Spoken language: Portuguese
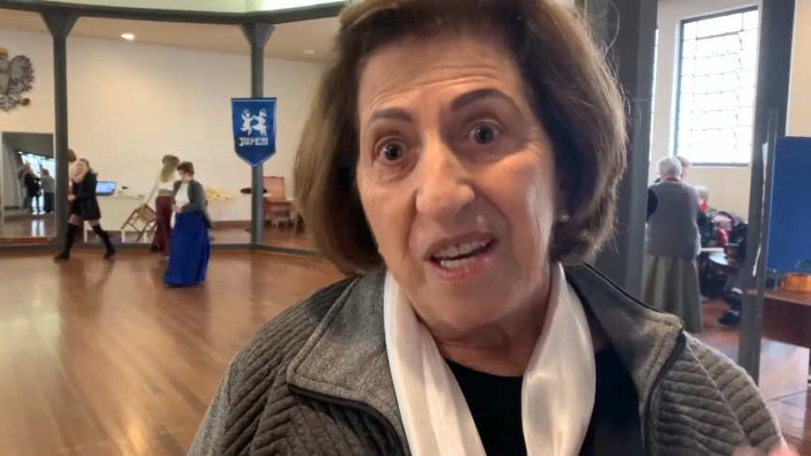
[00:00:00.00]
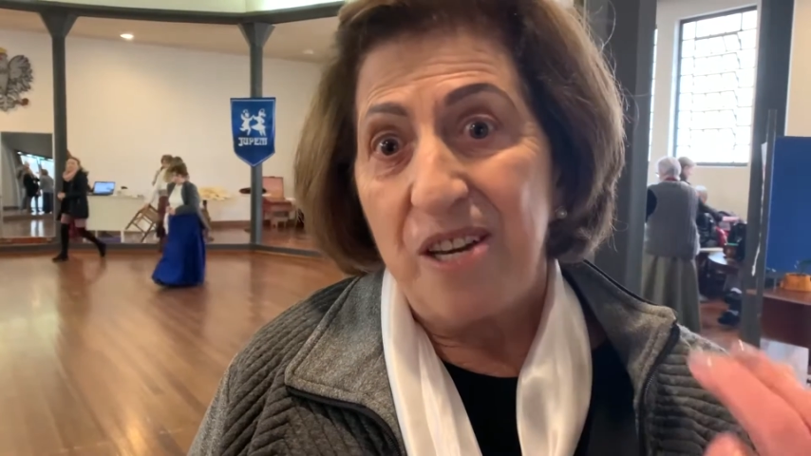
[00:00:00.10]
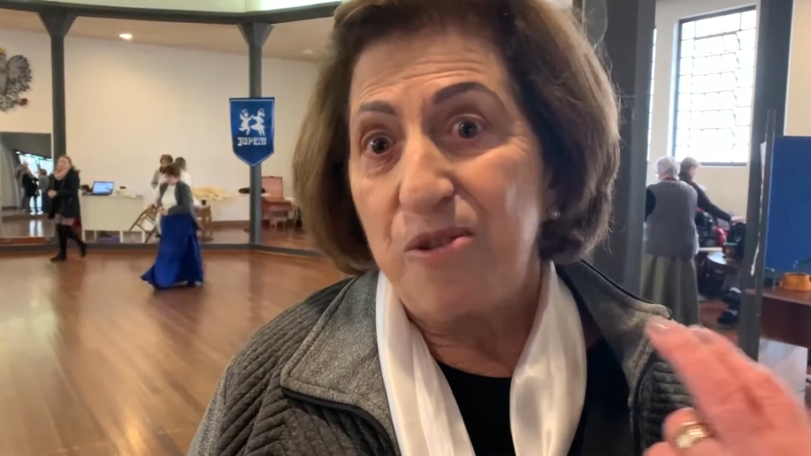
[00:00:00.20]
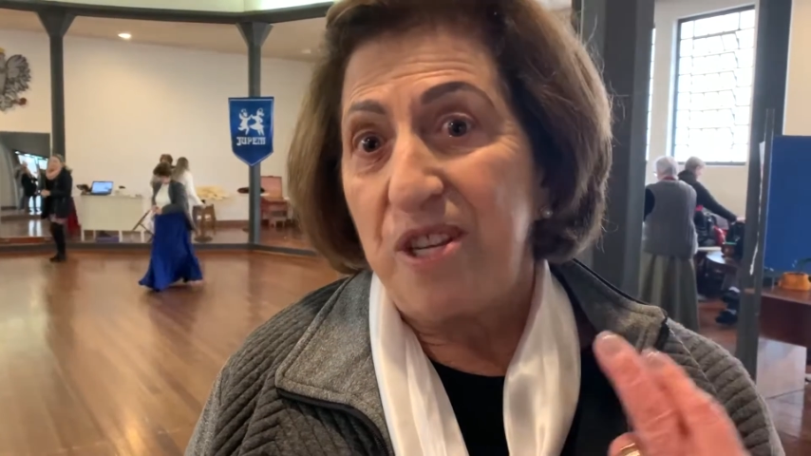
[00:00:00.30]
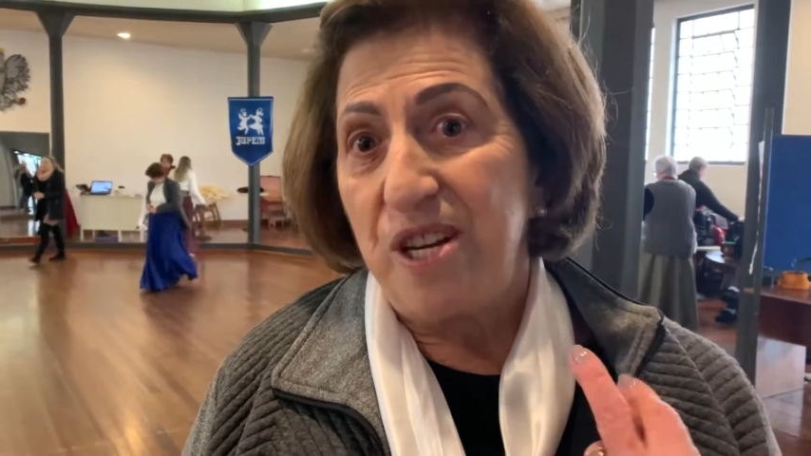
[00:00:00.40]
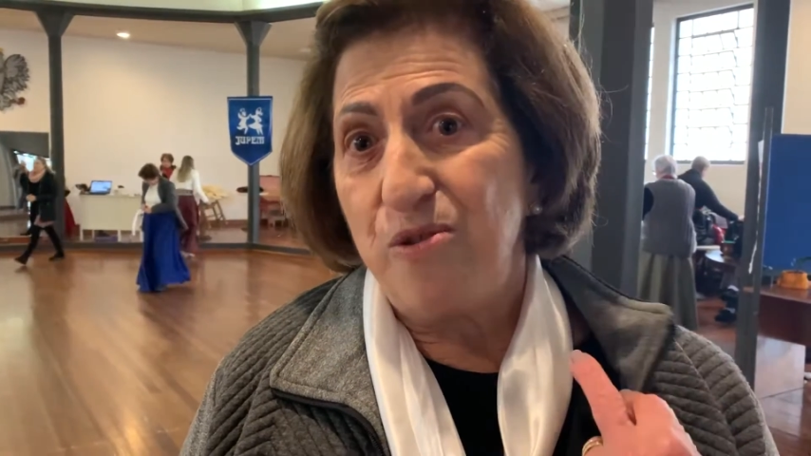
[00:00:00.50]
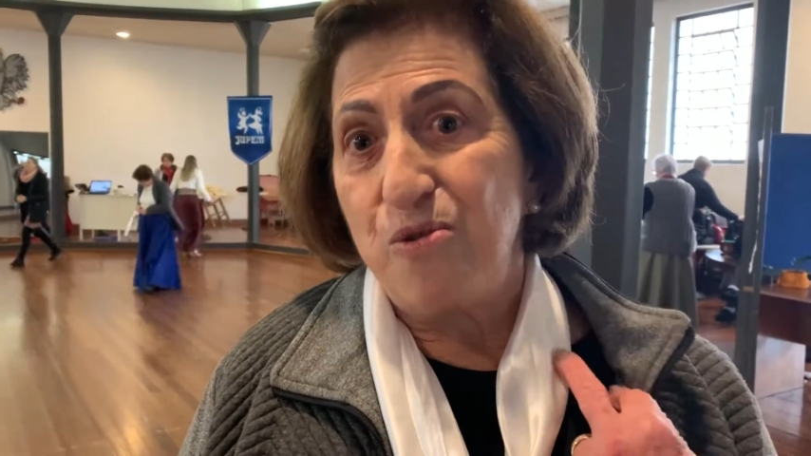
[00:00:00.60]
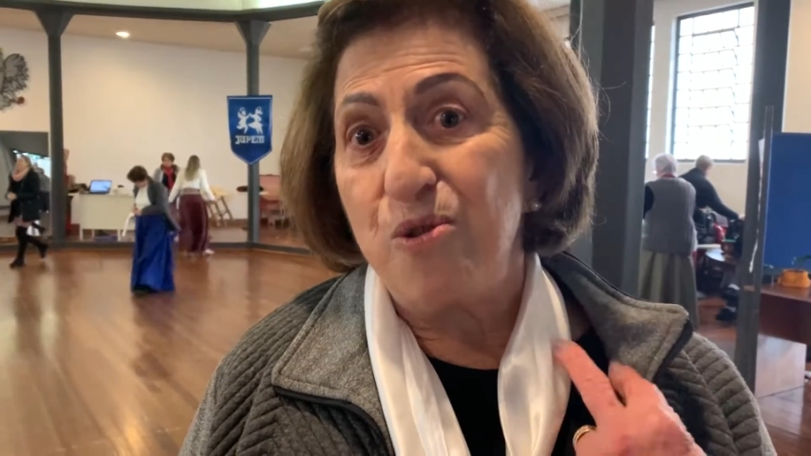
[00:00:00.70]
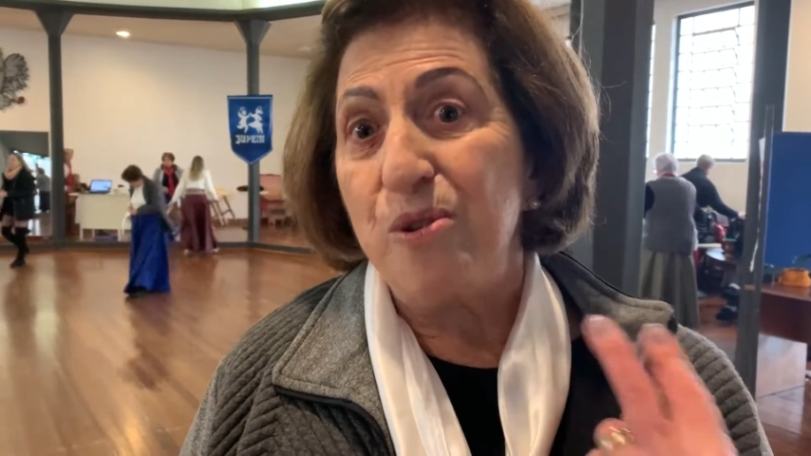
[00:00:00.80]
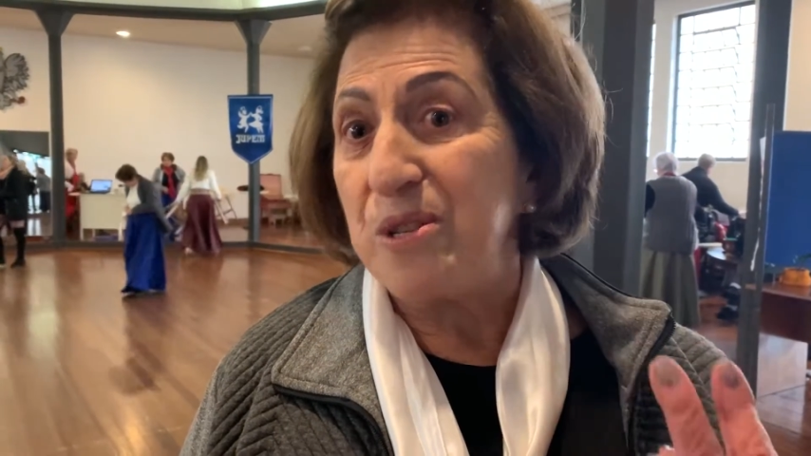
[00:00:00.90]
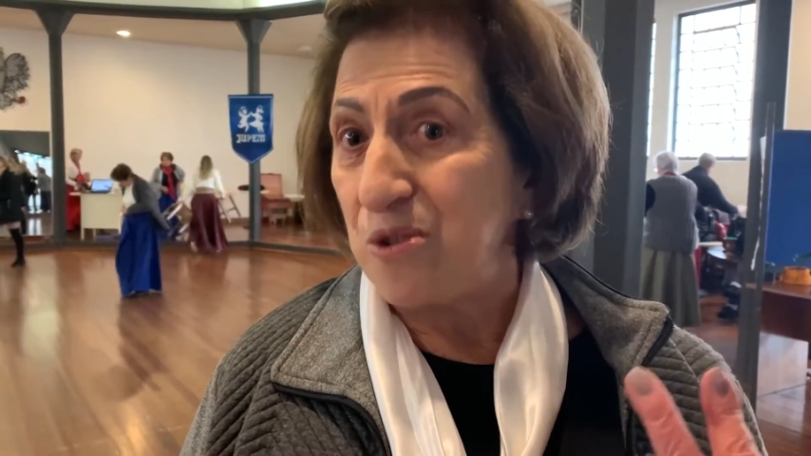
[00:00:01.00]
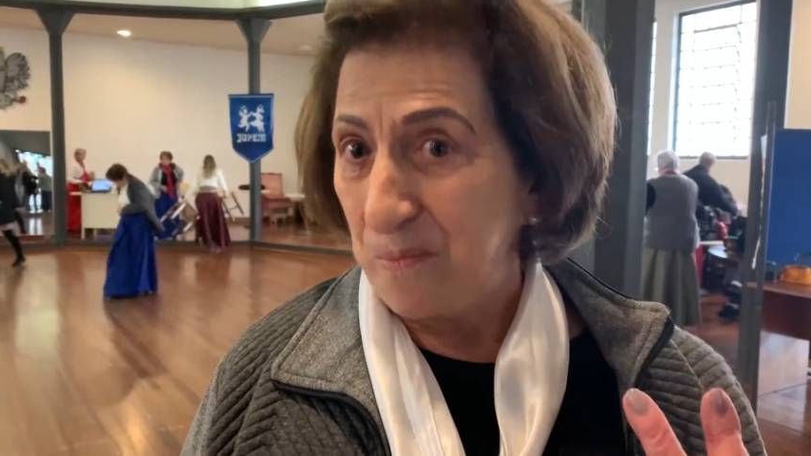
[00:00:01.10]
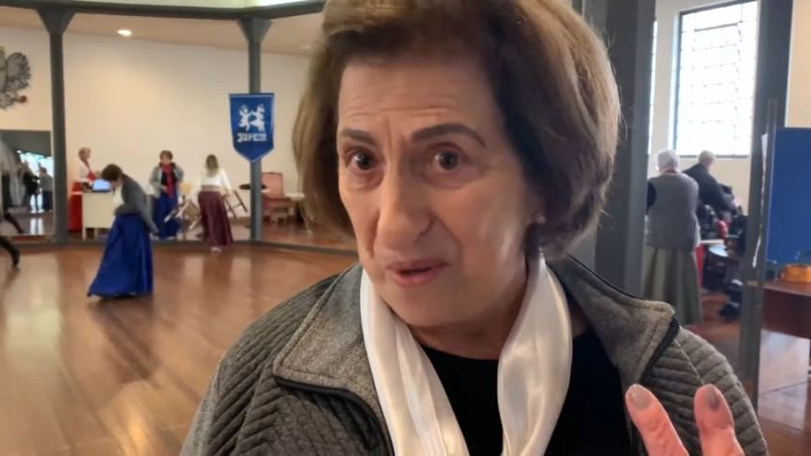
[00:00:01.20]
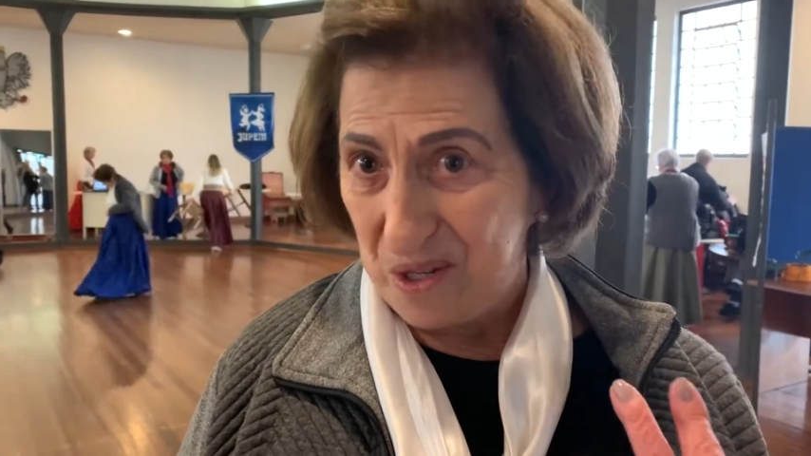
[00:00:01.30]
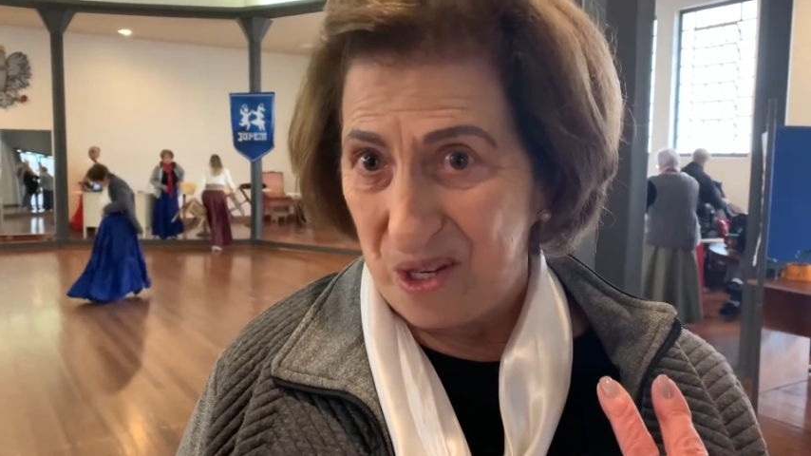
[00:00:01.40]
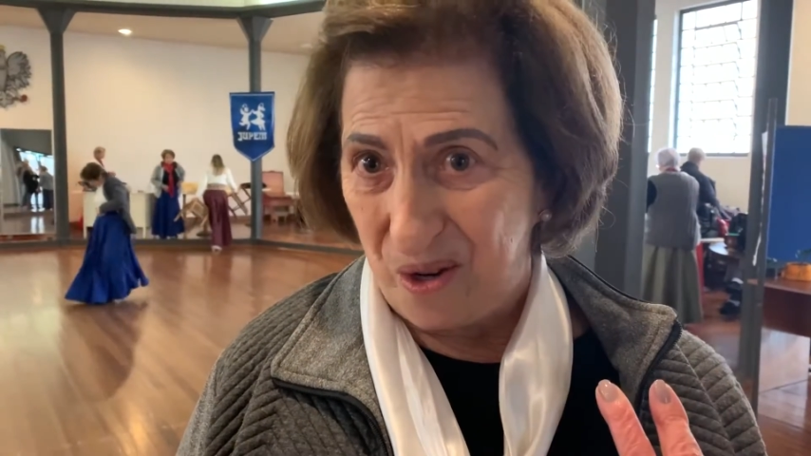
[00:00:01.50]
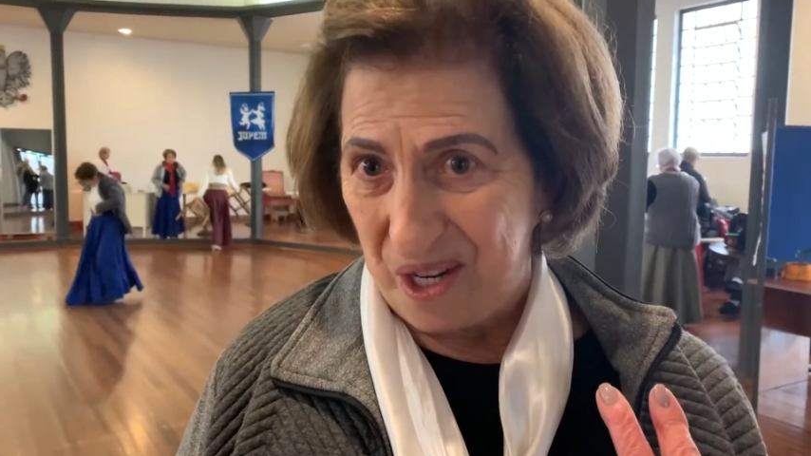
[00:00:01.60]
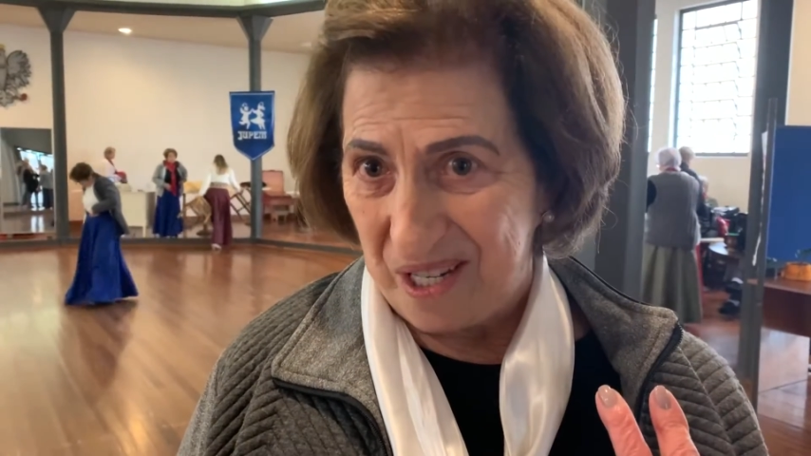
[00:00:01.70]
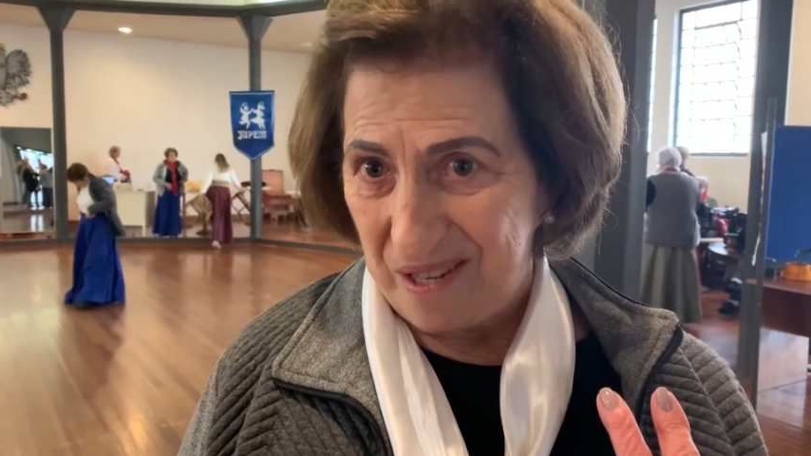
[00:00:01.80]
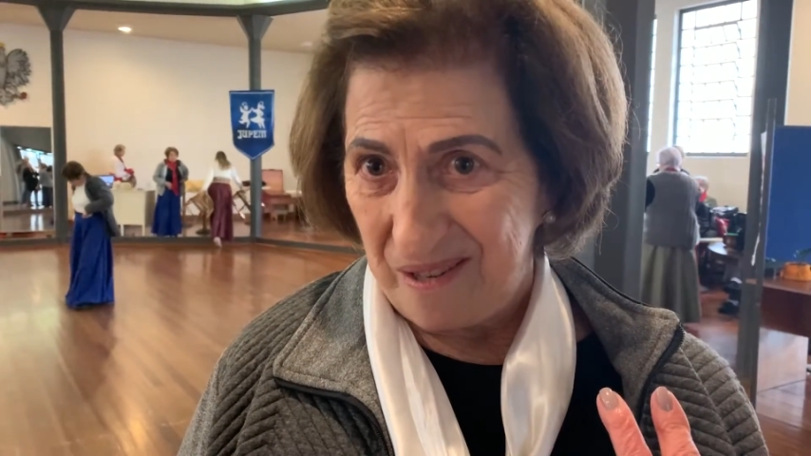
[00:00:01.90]
eu tenho duas
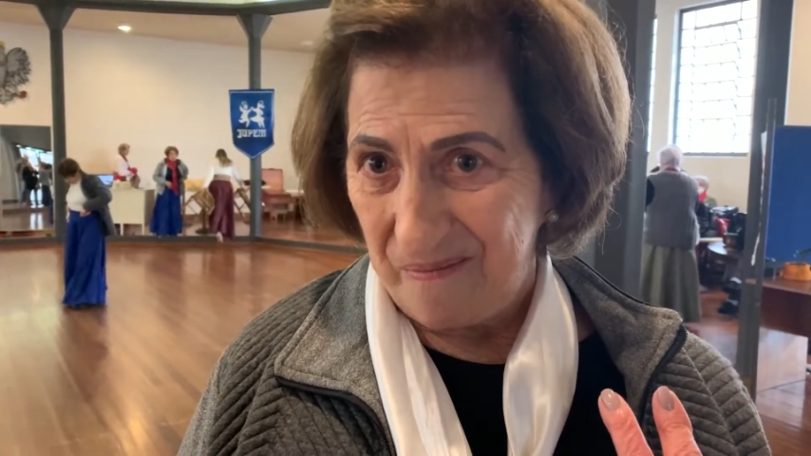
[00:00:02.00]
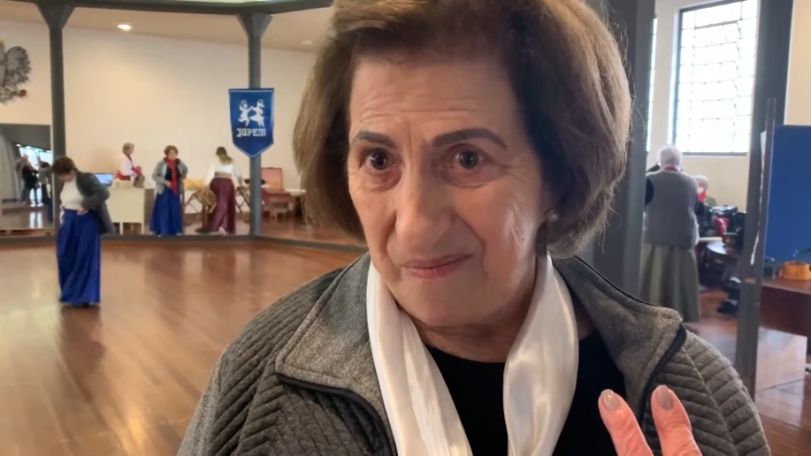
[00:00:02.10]
opções: